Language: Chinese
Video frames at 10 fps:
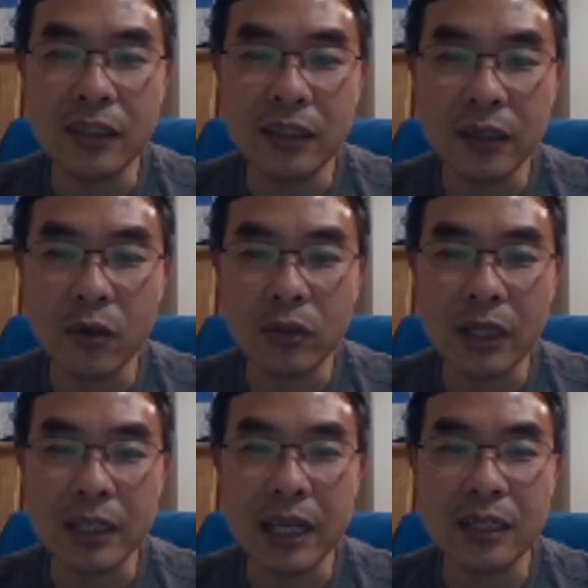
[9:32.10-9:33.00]
以后，
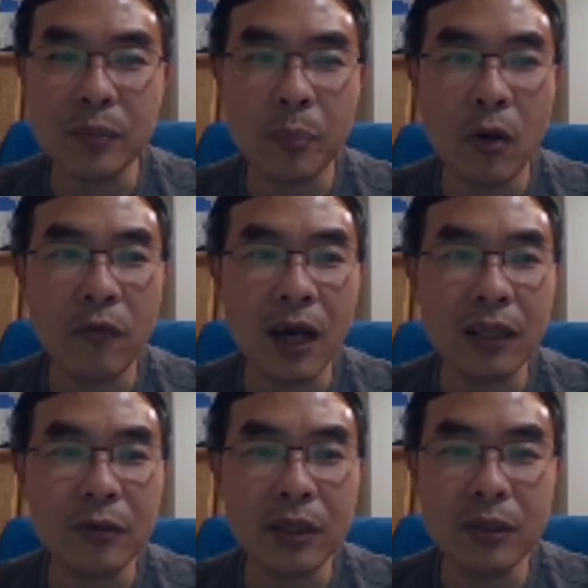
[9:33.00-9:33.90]
它再开始爆
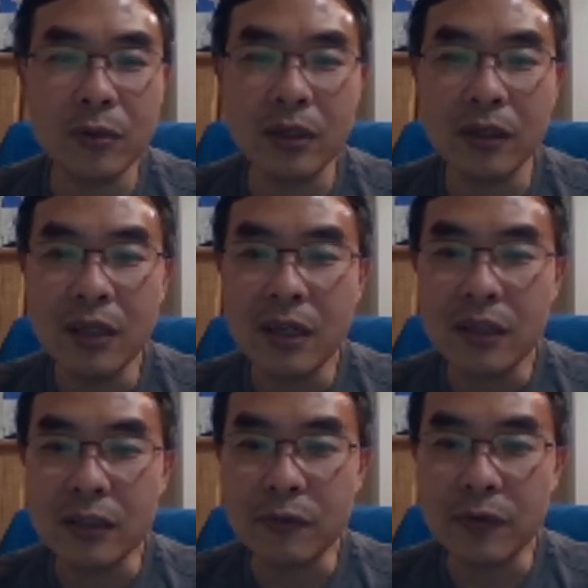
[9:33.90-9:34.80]
发，是吧？有可
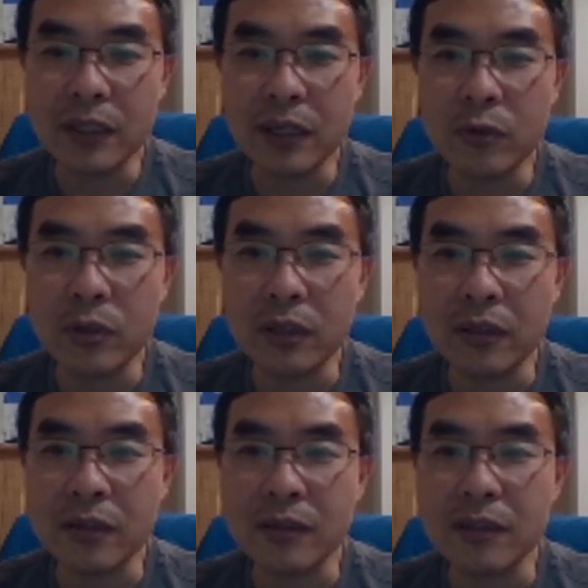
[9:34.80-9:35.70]
是非常有可
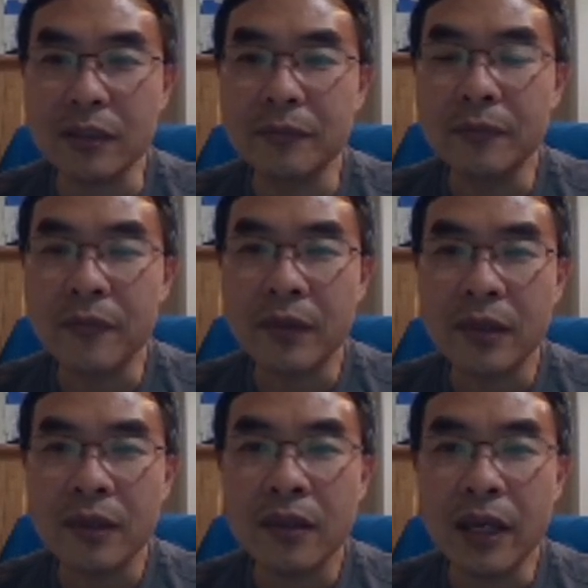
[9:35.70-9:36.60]
能的事情。
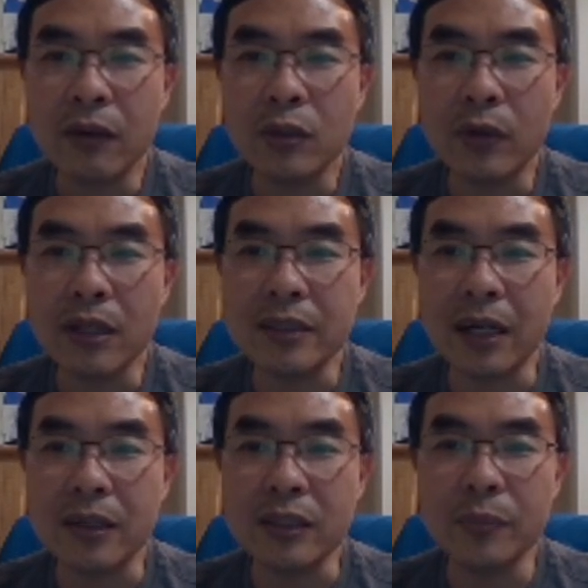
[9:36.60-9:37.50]
它要是往上
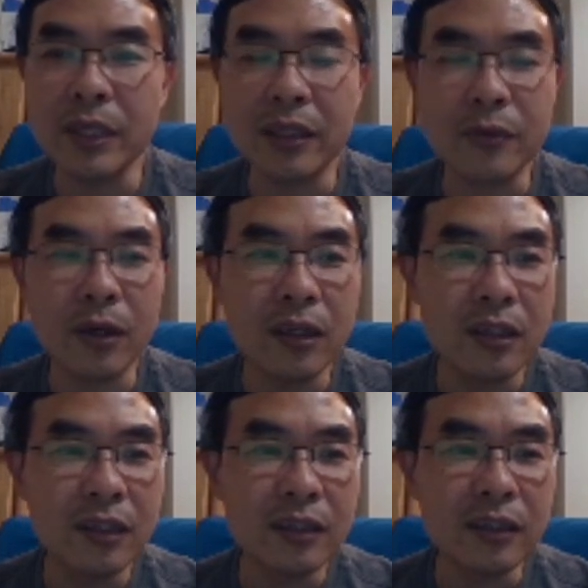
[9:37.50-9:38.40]
涨个十倍，是吧？
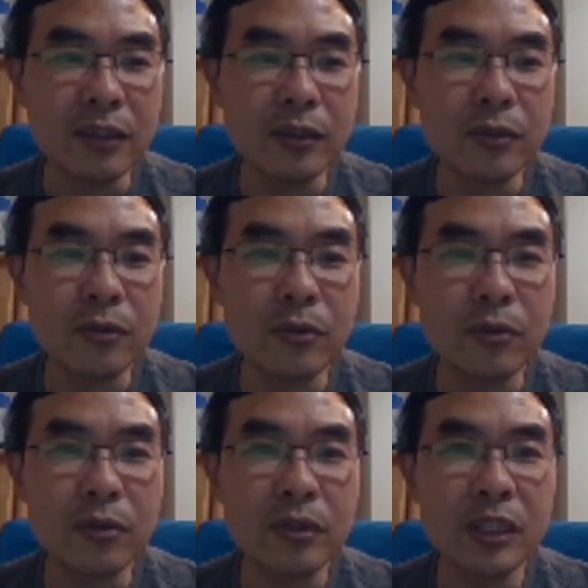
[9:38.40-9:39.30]
你
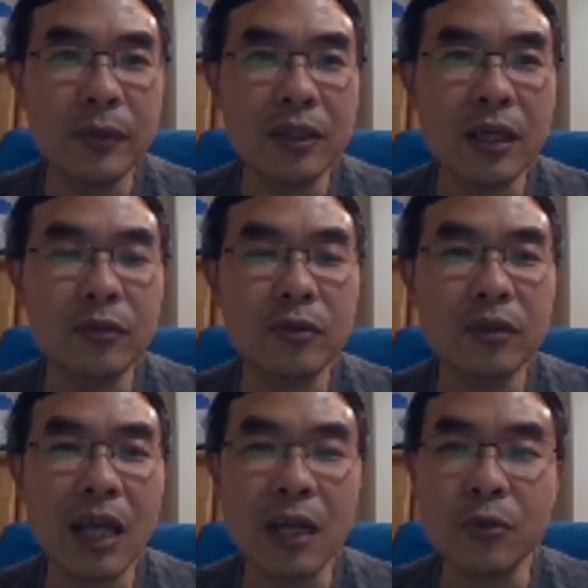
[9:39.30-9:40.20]
就基本上就是
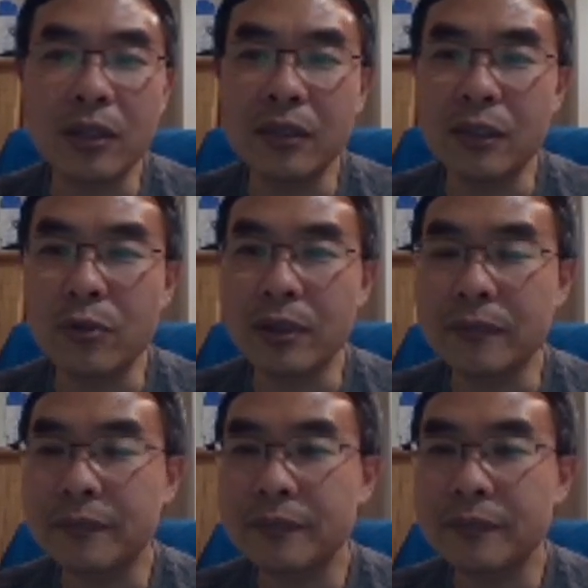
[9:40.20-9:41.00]
大赚特赚。